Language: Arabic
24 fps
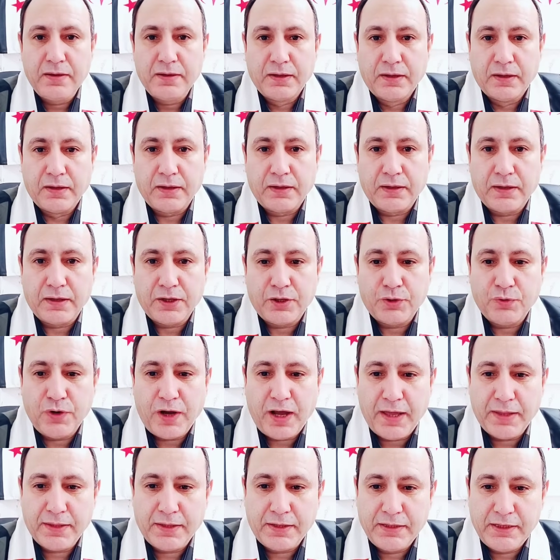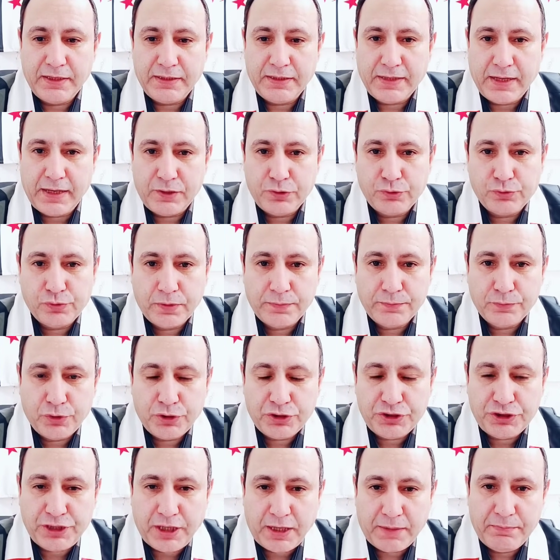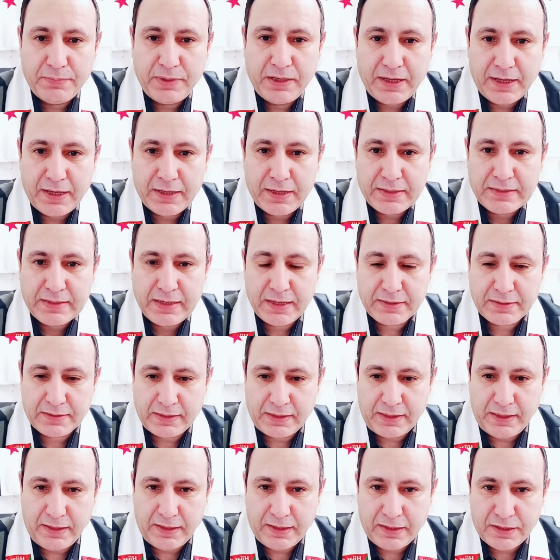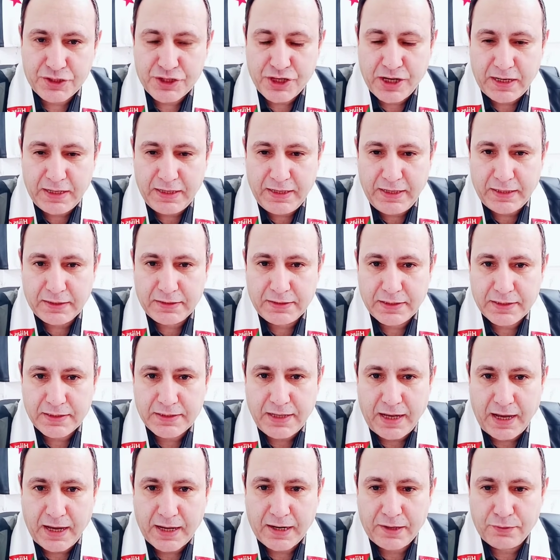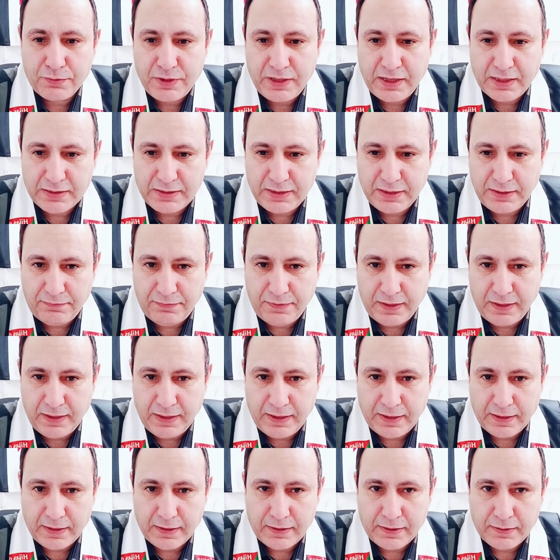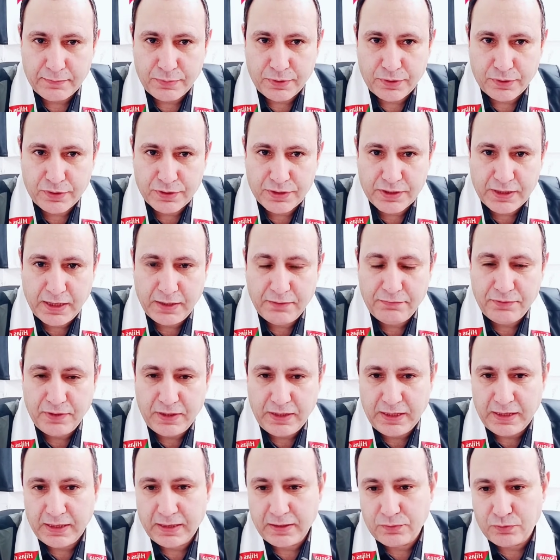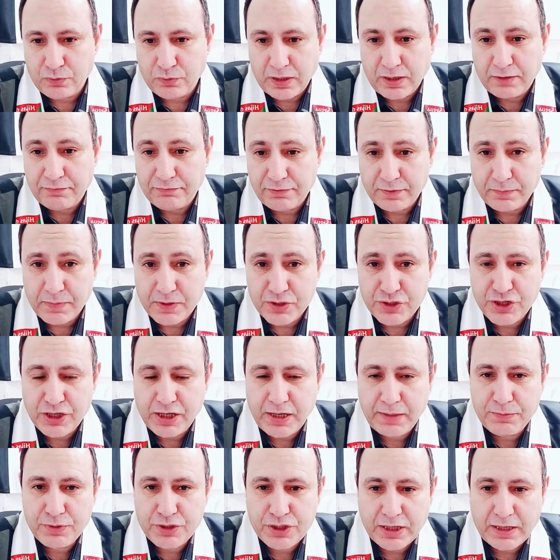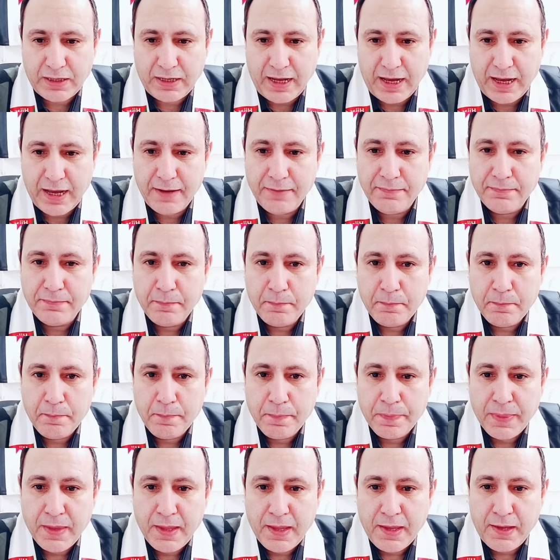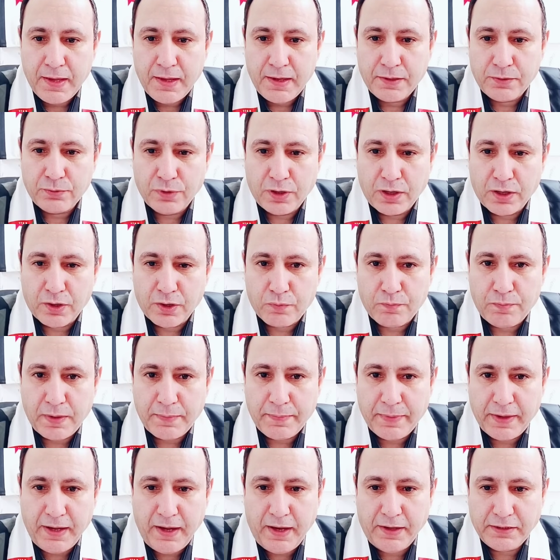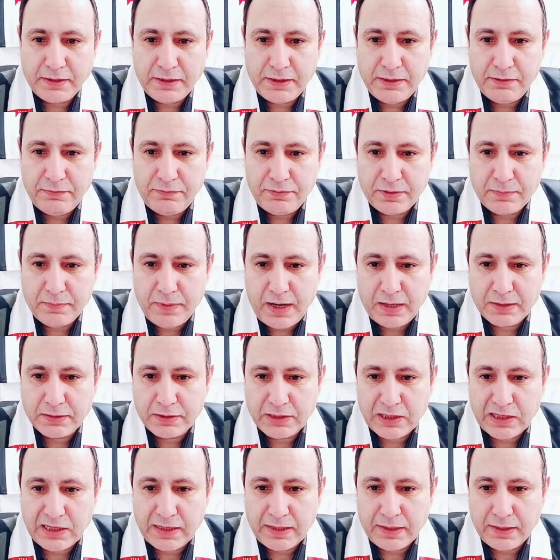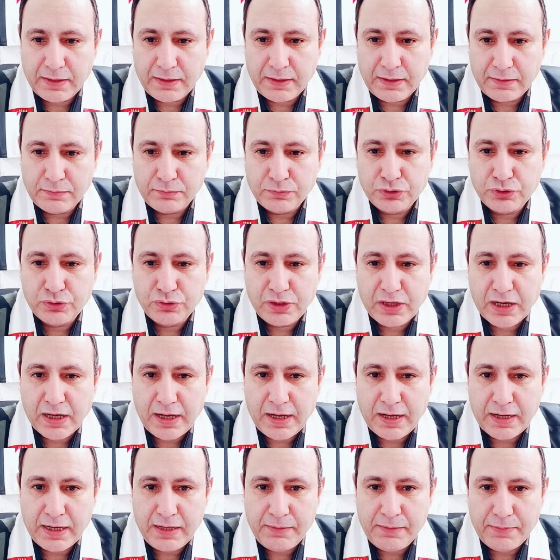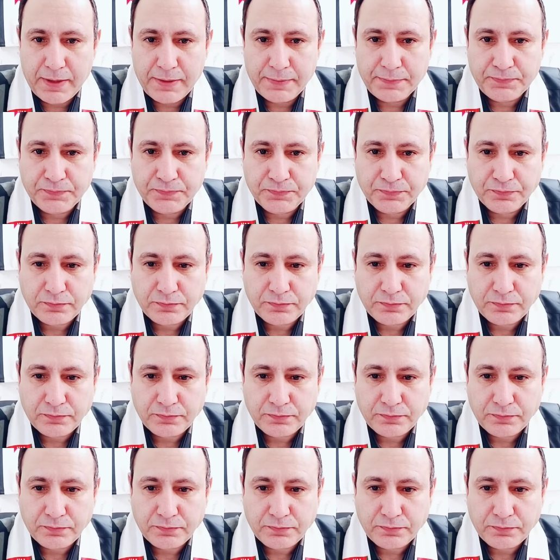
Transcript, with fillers: آه، وهذا النداء هو موجه بالأساس إلى الجالية الصحراوية في بروكسل في والله في بلجيكا بشكل عام وربما يعني في بعض المدن القريبة